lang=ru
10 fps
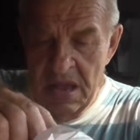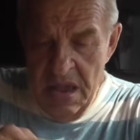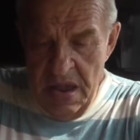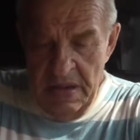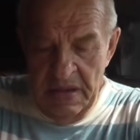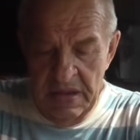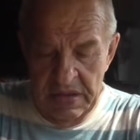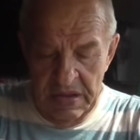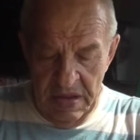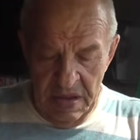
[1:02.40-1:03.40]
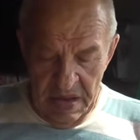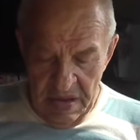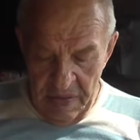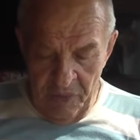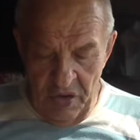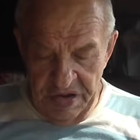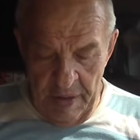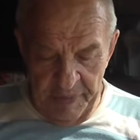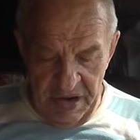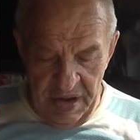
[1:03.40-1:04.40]
И вот
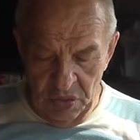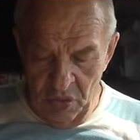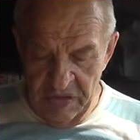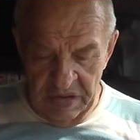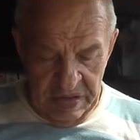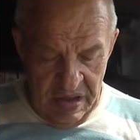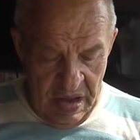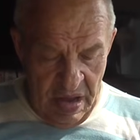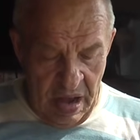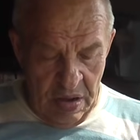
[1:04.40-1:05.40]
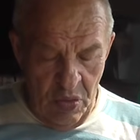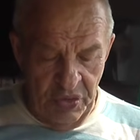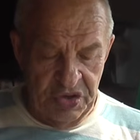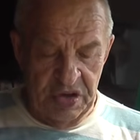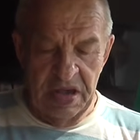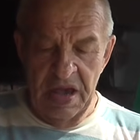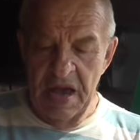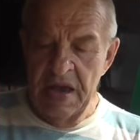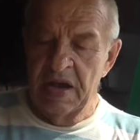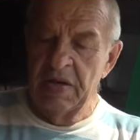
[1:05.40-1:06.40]
я приготовил огурчики,
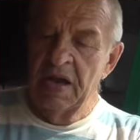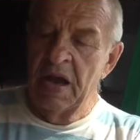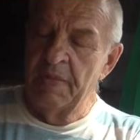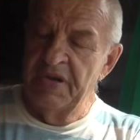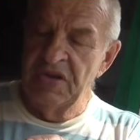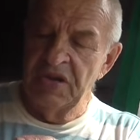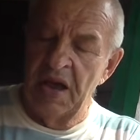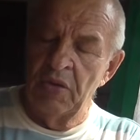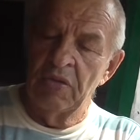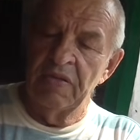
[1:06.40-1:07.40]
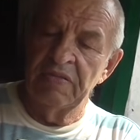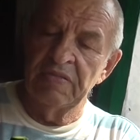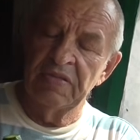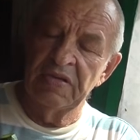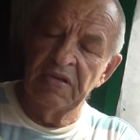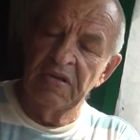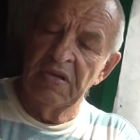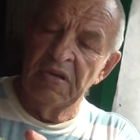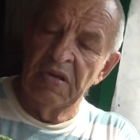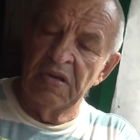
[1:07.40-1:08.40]
я их обрезаю
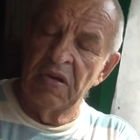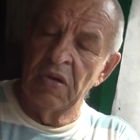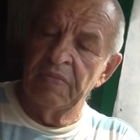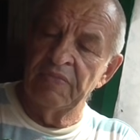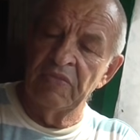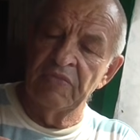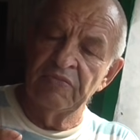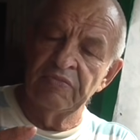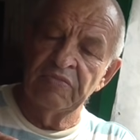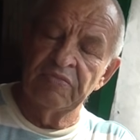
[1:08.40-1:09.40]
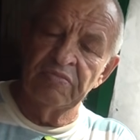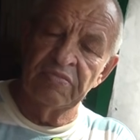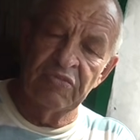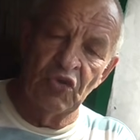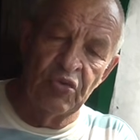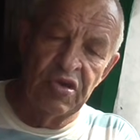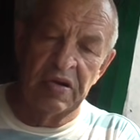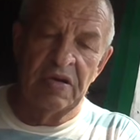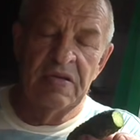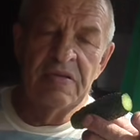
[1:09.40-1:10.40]
э, у
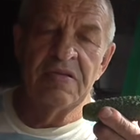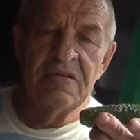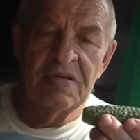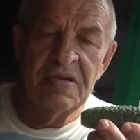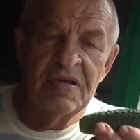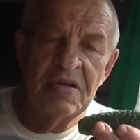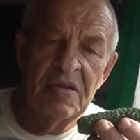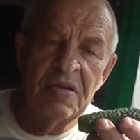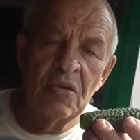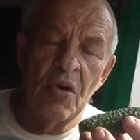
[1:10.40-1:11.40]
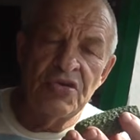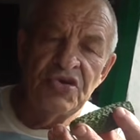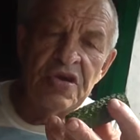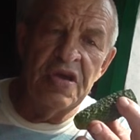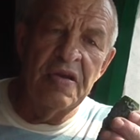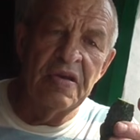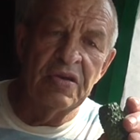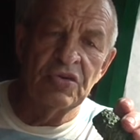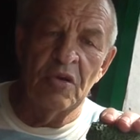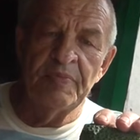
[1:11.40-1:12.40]
них кончики,
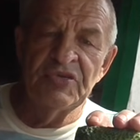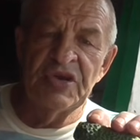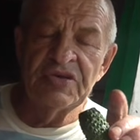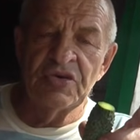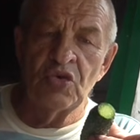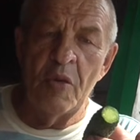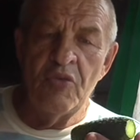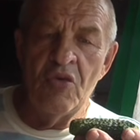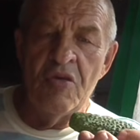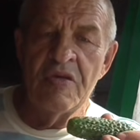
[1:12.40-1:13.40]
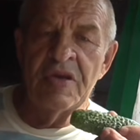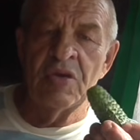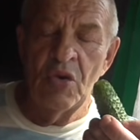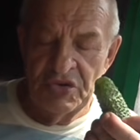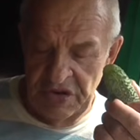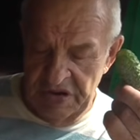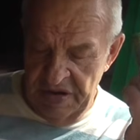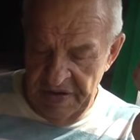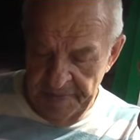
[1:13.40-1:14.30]
чтобы здесь жопку и носик.